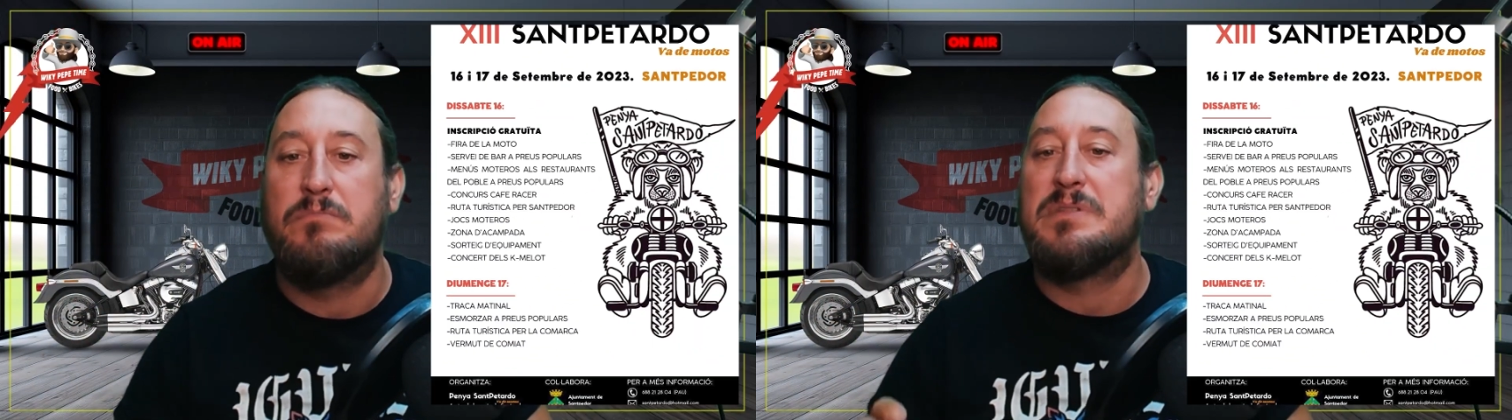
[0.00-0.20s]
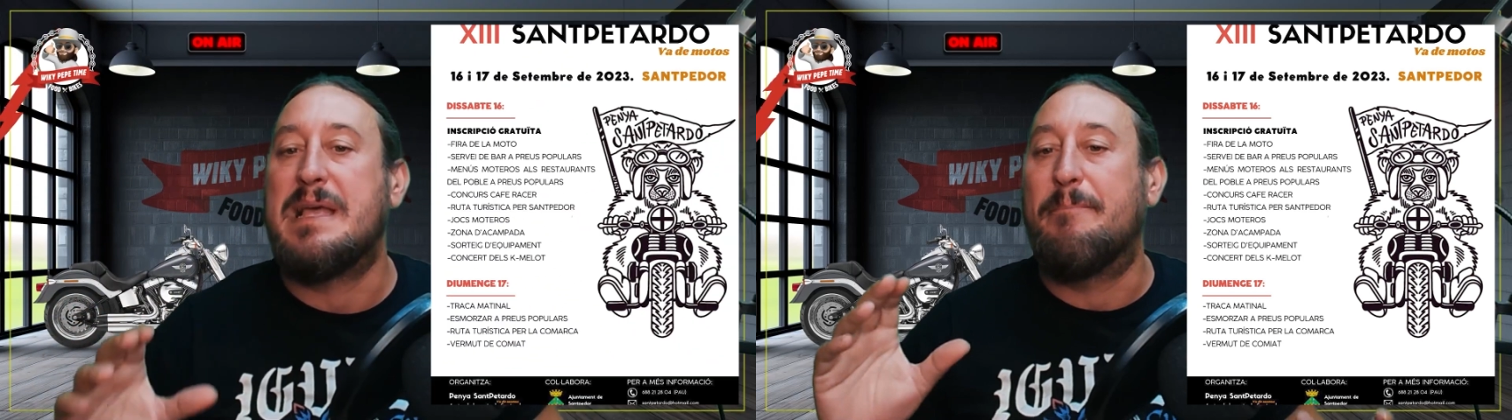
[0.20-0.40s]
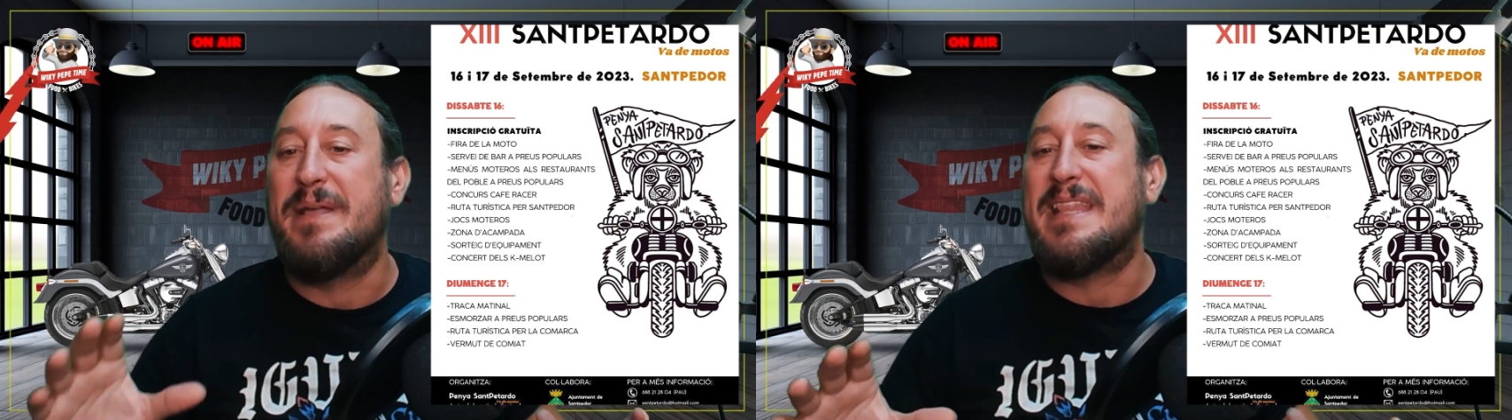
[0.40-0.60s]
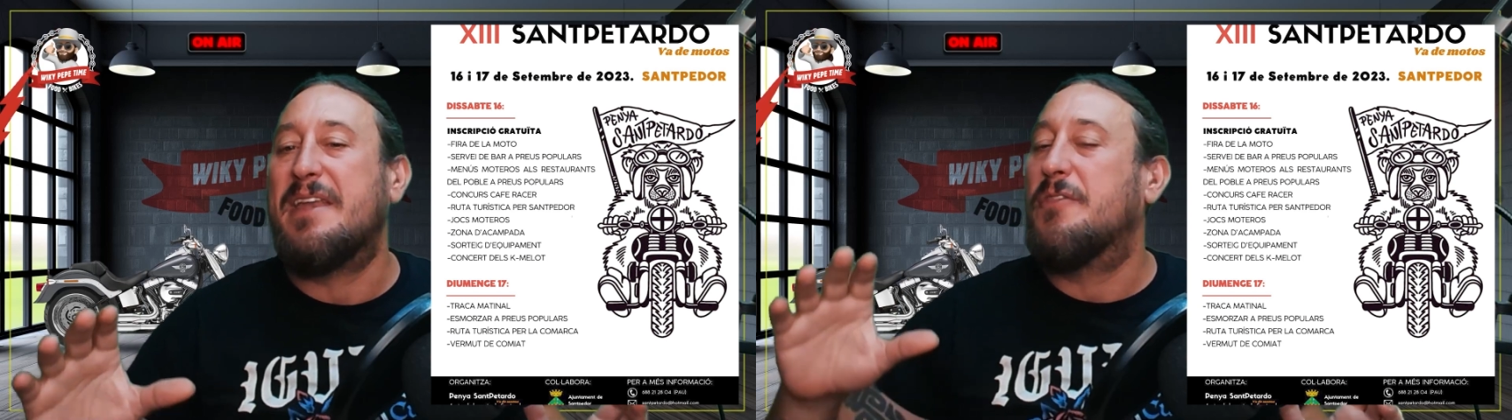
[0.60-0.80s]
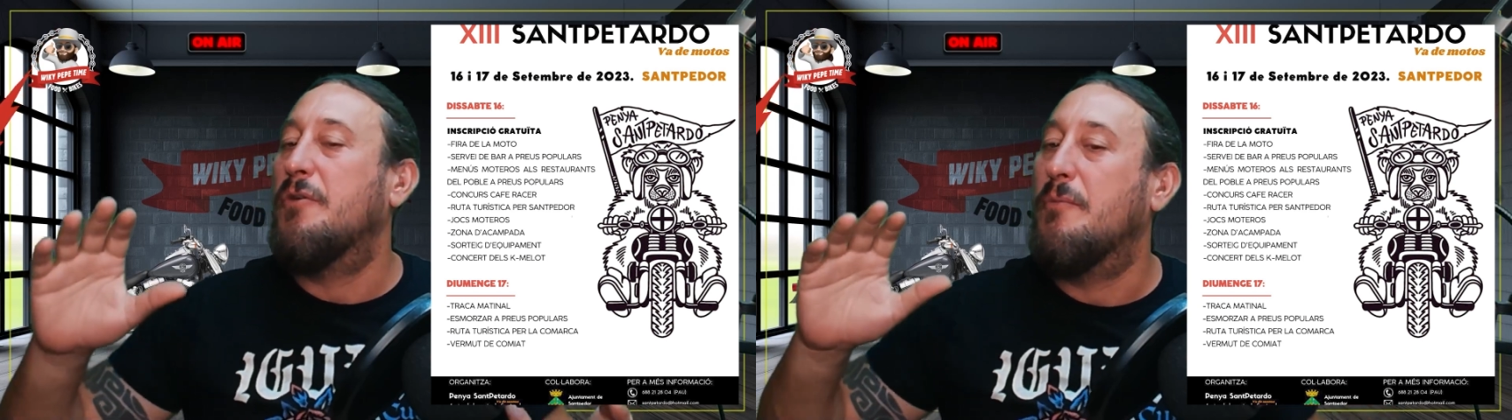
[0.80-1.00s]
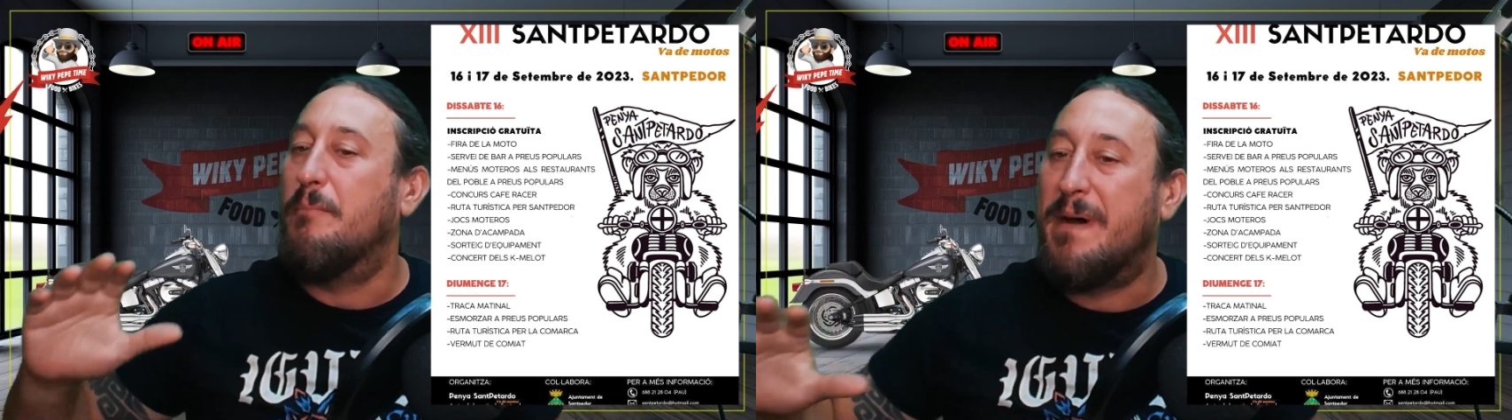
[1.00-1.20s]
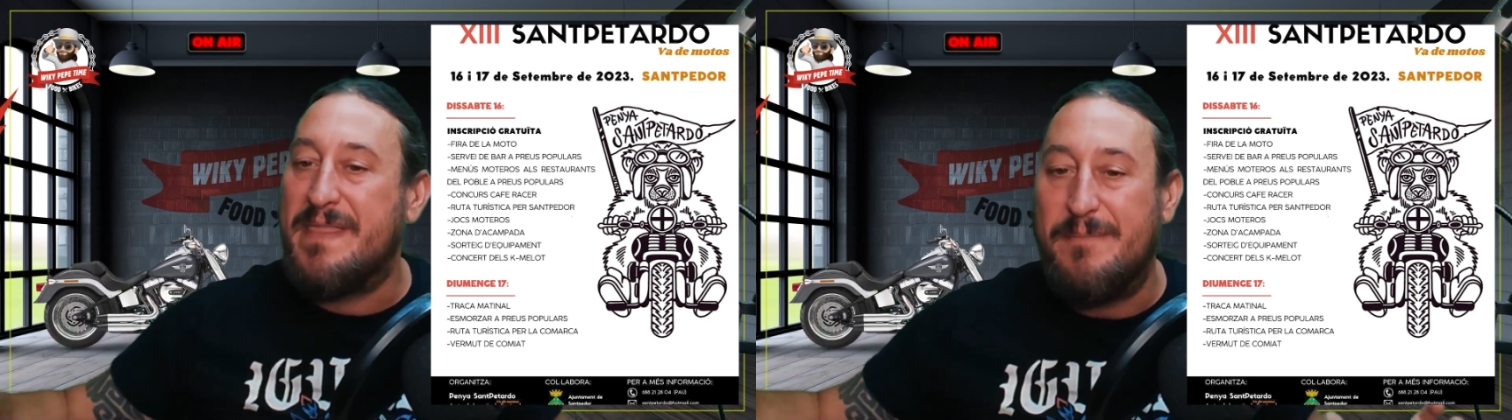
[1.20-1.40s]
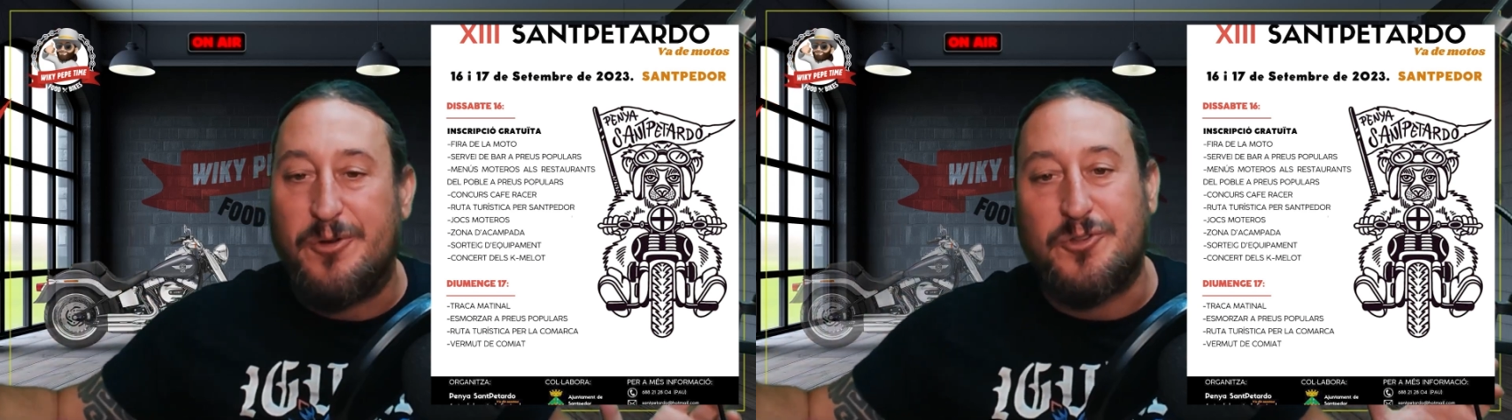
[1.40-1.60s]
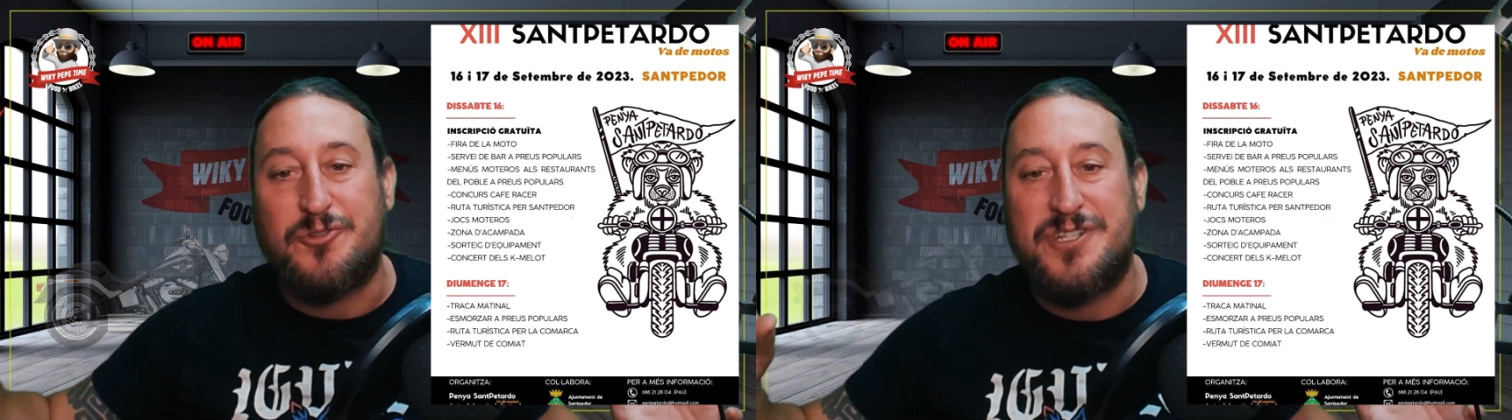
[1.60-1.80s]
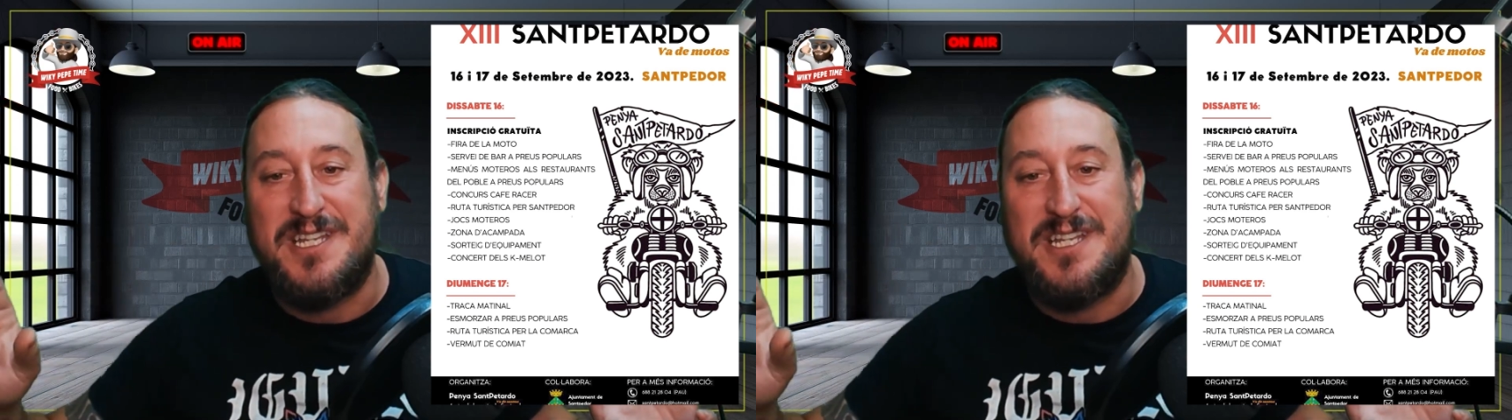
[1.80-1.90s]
San Petardo va de motos,